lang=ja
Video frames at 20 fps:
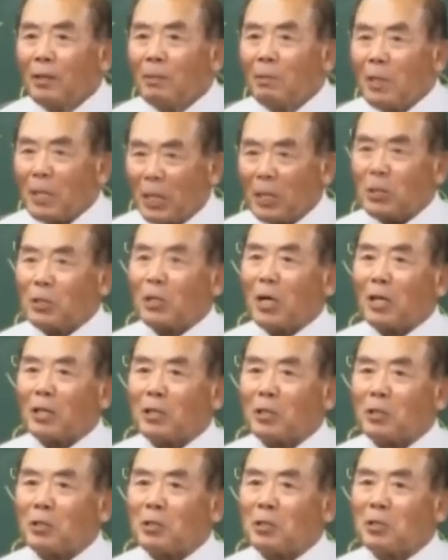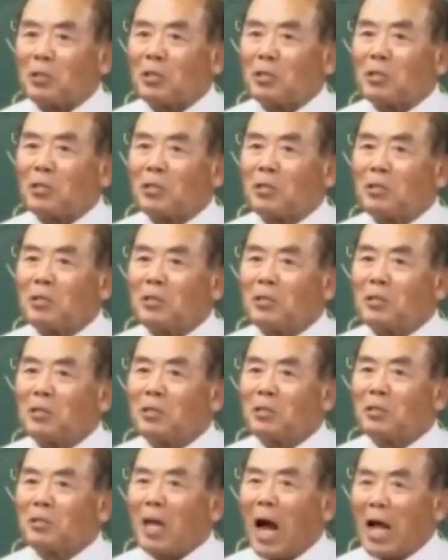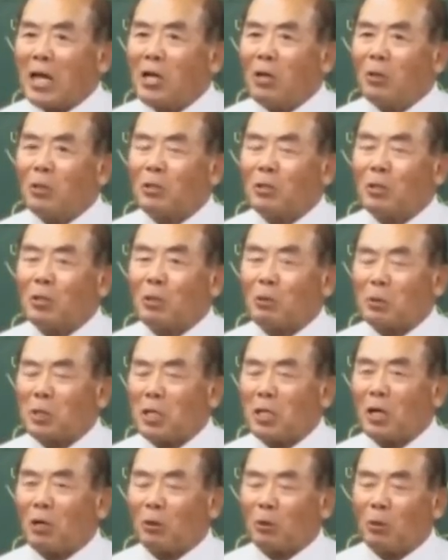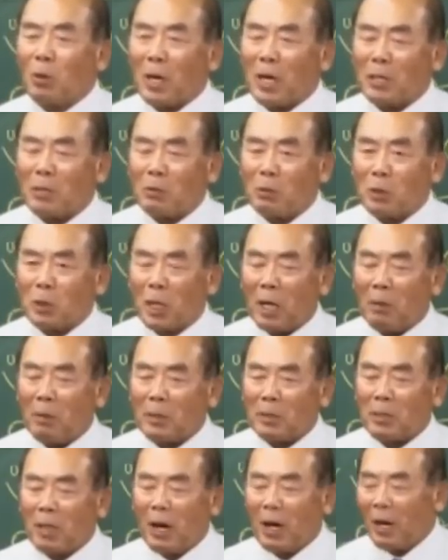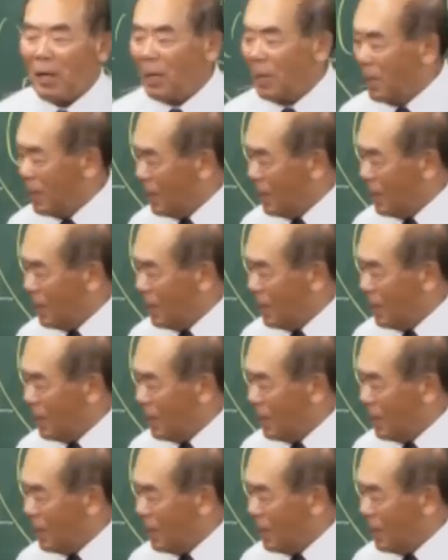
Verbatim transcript: またいつか太陽について不思議なことをお話申し上げますが